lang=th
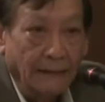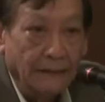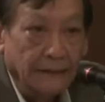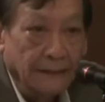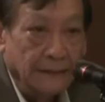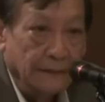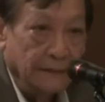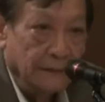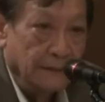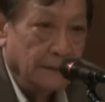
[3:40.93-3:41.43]
ล
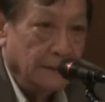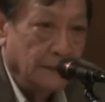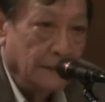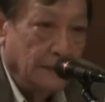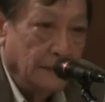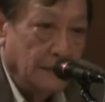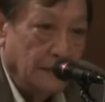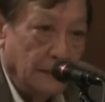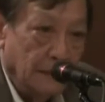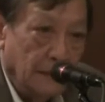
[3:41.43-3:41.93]

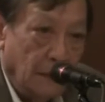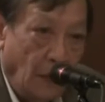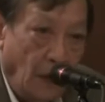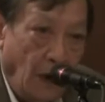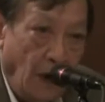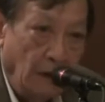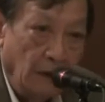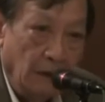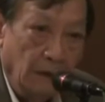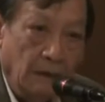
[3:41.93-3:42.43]
เพ
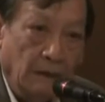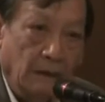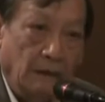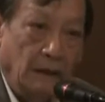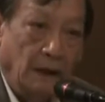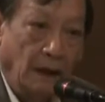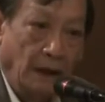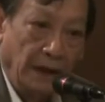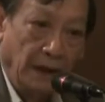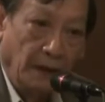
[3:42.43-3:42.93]
ราะ
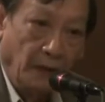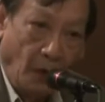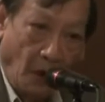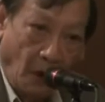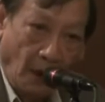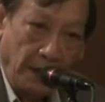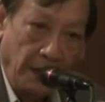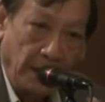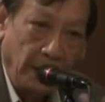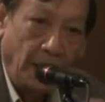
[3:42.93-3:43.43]
ก็ยังพ
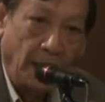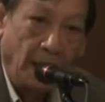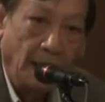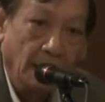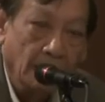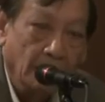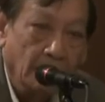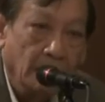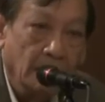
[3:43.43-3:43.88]
อที่จะ